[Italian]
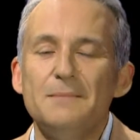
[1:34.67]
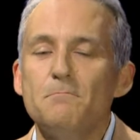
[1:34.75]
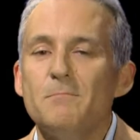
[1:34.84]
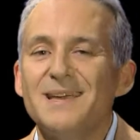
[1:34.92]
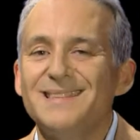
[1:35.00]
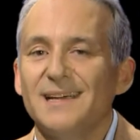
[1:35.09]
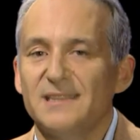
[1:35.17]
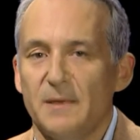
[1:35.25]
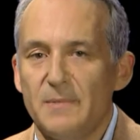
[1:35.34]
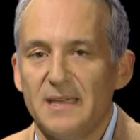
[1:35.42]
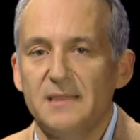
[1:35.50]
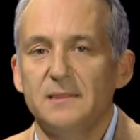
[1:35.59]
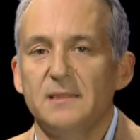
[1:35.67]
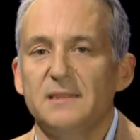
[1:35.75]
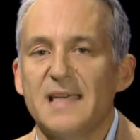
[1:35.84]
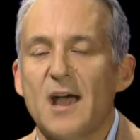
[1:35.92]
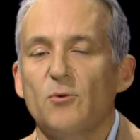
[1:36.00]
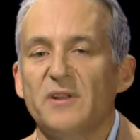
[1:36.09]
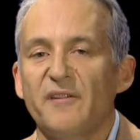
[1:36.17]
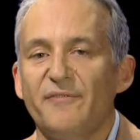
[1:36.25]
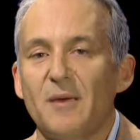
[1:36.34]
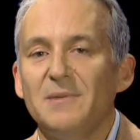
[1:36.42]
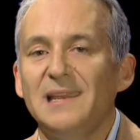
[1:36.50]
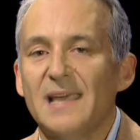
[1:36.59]
immediatamente dà una
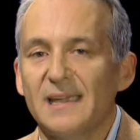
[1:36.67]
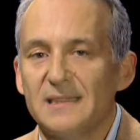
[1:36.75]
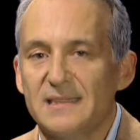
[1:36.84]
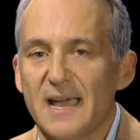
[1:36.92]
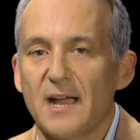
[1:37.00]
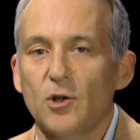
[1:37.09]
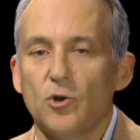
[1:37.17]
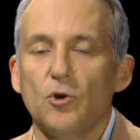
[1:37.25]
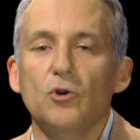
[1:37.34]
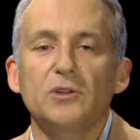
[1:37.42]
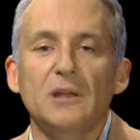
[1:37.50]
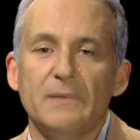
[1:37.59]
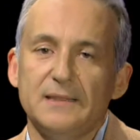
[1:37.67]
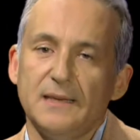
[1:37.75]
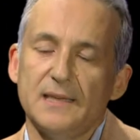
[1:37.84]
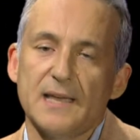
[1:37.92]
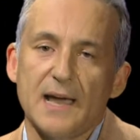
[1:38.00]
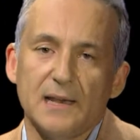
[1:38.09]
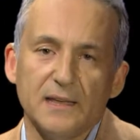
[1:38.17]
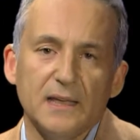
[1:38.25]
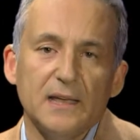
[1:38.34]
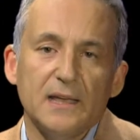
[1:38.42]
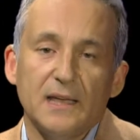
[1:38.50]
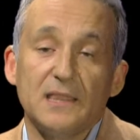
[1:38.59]
familiarità con il materiale
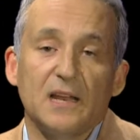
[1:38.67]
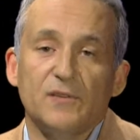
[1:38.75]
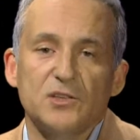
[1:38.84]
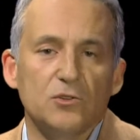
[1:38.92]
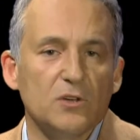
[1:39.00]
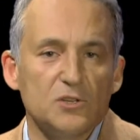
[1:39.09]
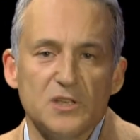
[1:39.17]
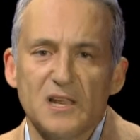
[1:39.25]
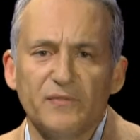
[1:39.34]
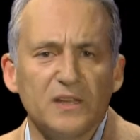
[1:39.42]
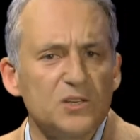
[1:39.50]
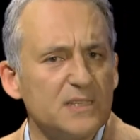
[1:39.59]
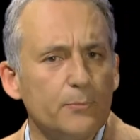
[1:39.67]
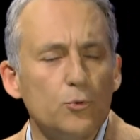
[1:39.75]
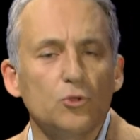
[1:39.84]
che nella versione originale francese,